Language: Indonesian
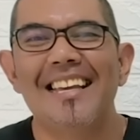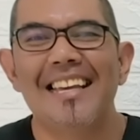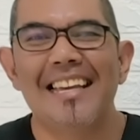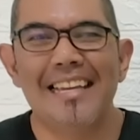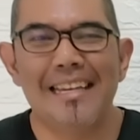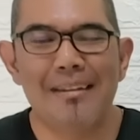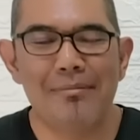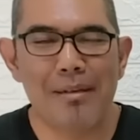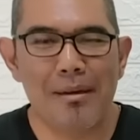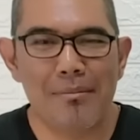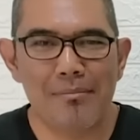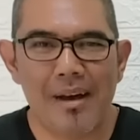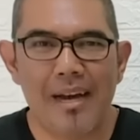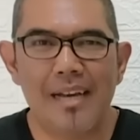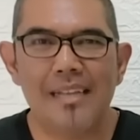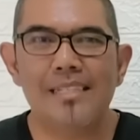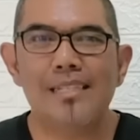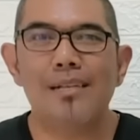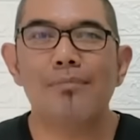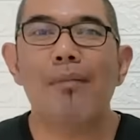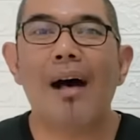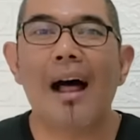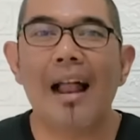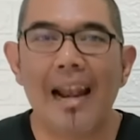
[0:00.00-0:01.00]
ini memang
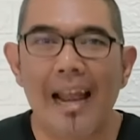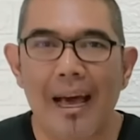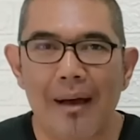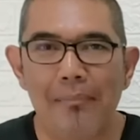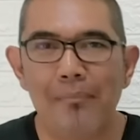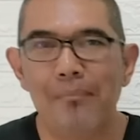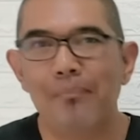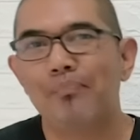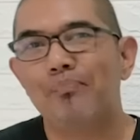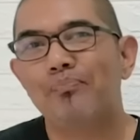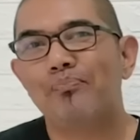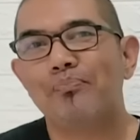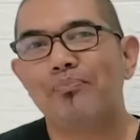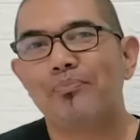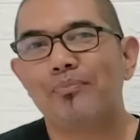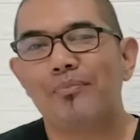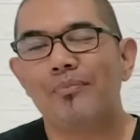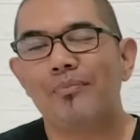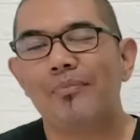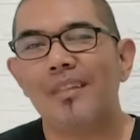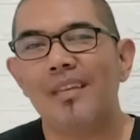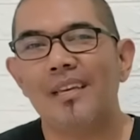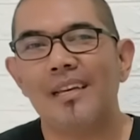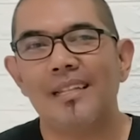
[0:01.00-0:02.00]
semalam
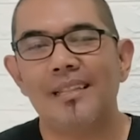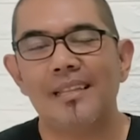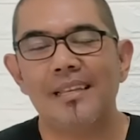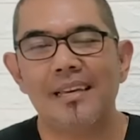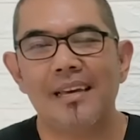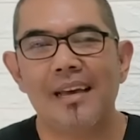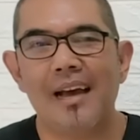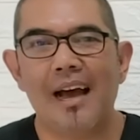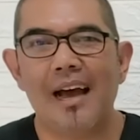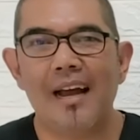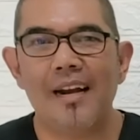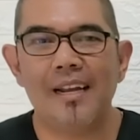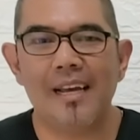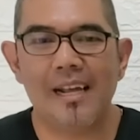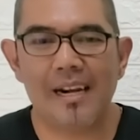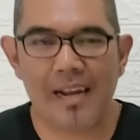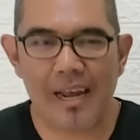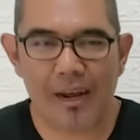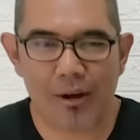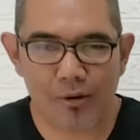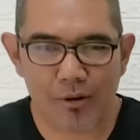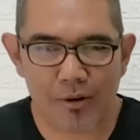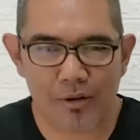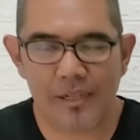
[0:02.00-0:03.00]
ketika ada
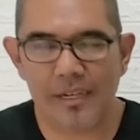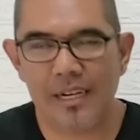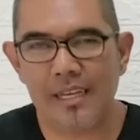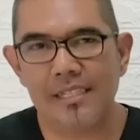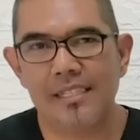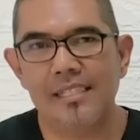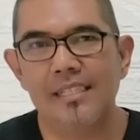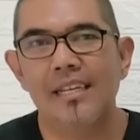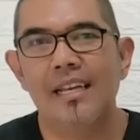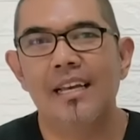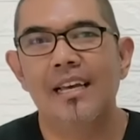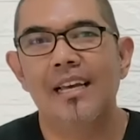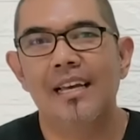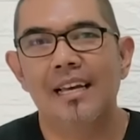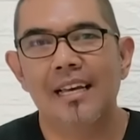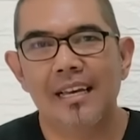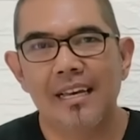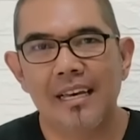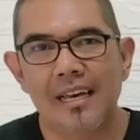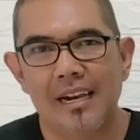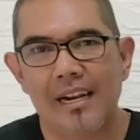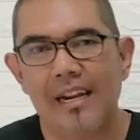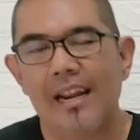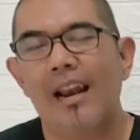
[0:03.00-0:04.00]
Rakornas
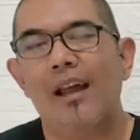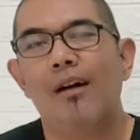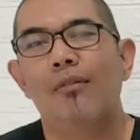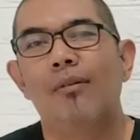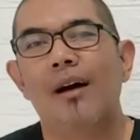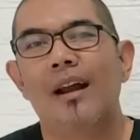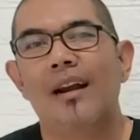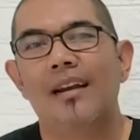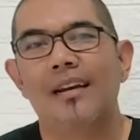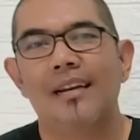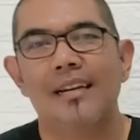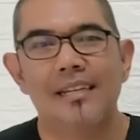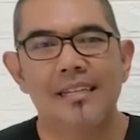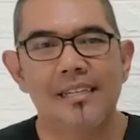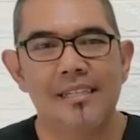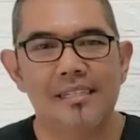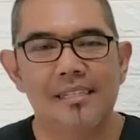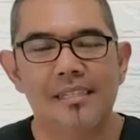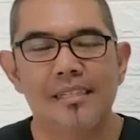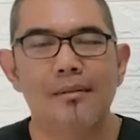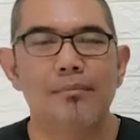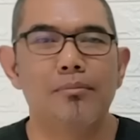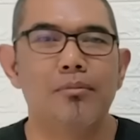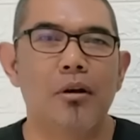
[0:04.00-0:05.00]
Relawan
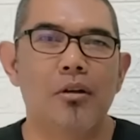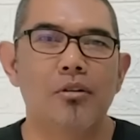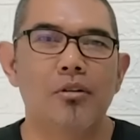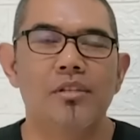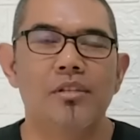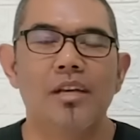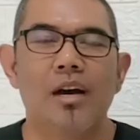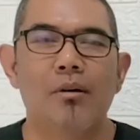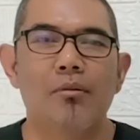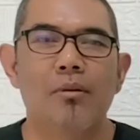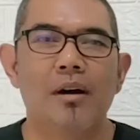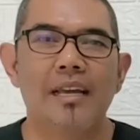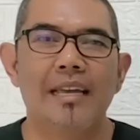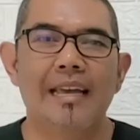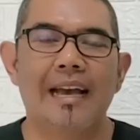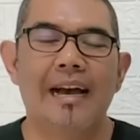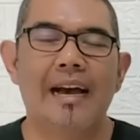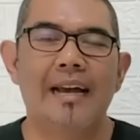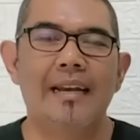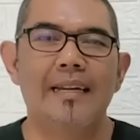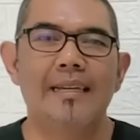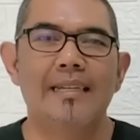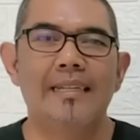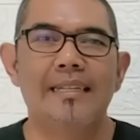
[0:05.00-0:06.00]
Sepulau Jawa yang
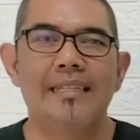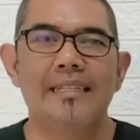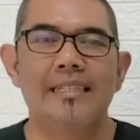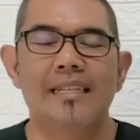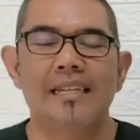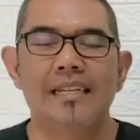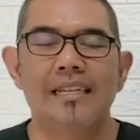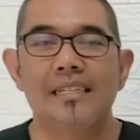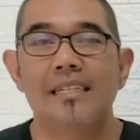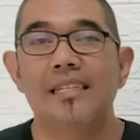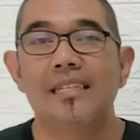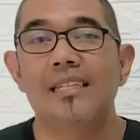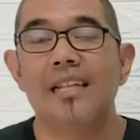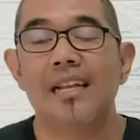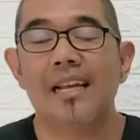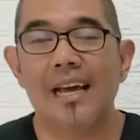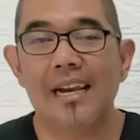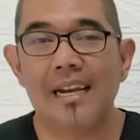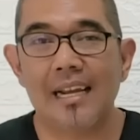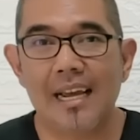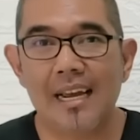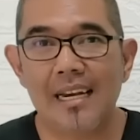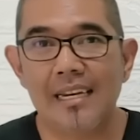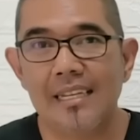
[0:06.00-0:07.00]
ada
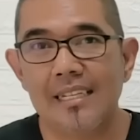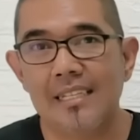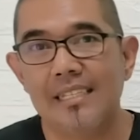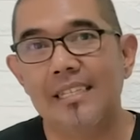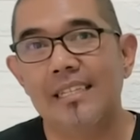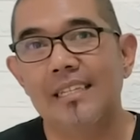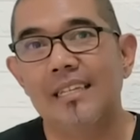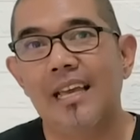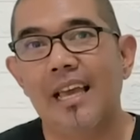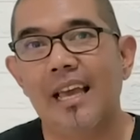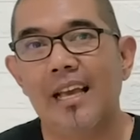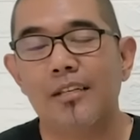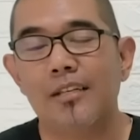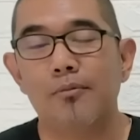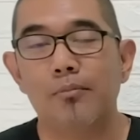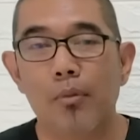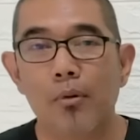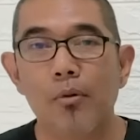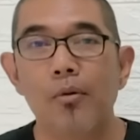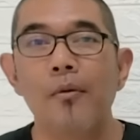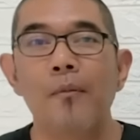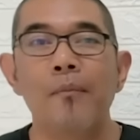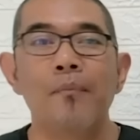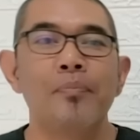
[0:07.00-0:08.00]
diselenggarakan di G
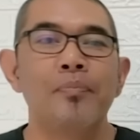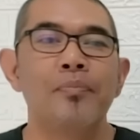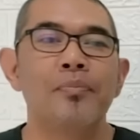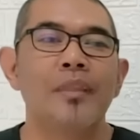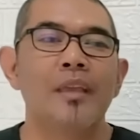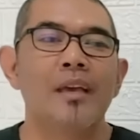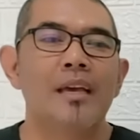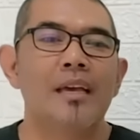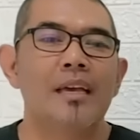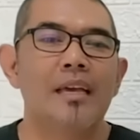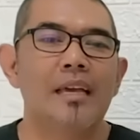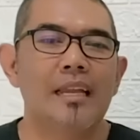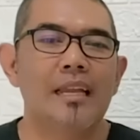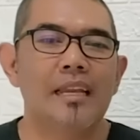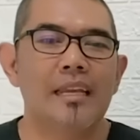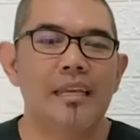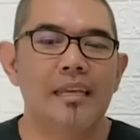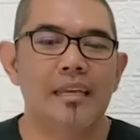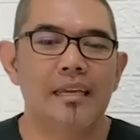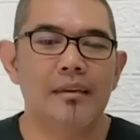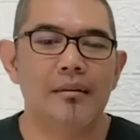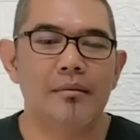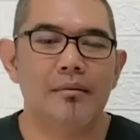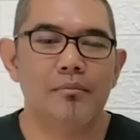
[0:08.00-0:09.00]
Expo
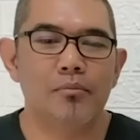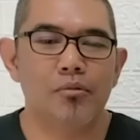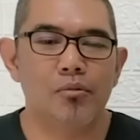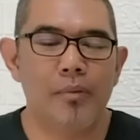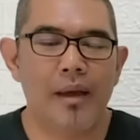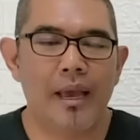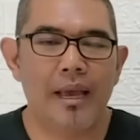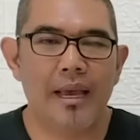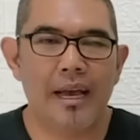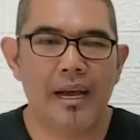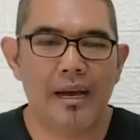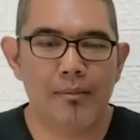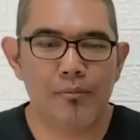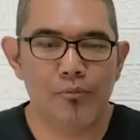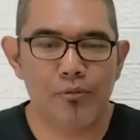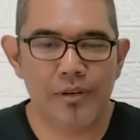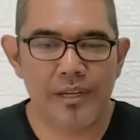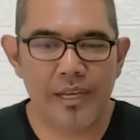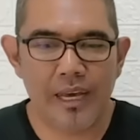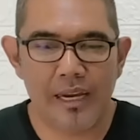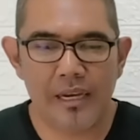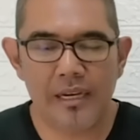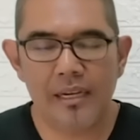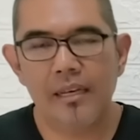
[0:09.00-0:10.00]
ini Bu Mega
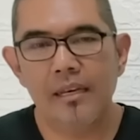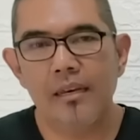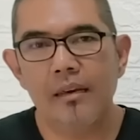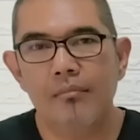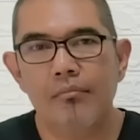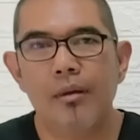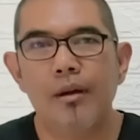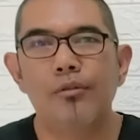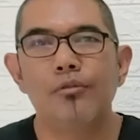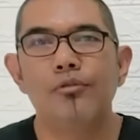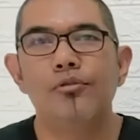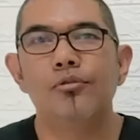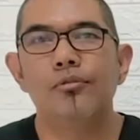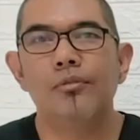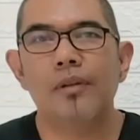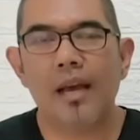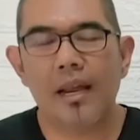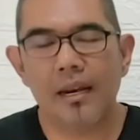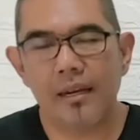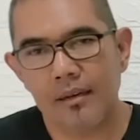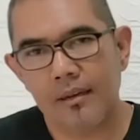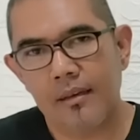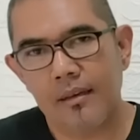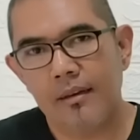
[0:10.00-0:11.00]
kemudian
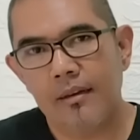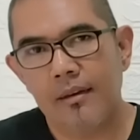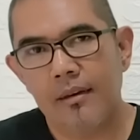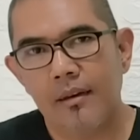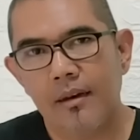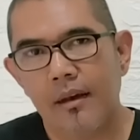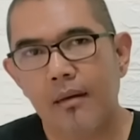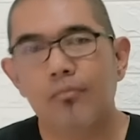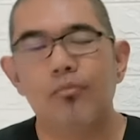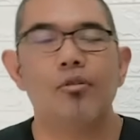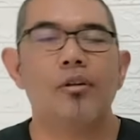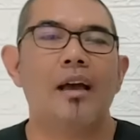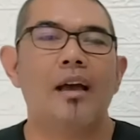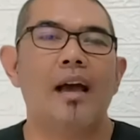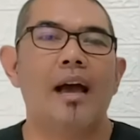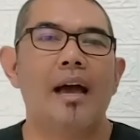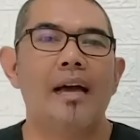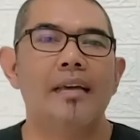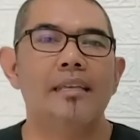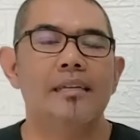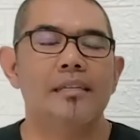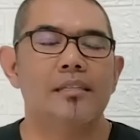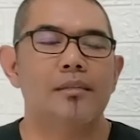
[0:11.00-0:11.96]
menunjukkan kemurkaannya.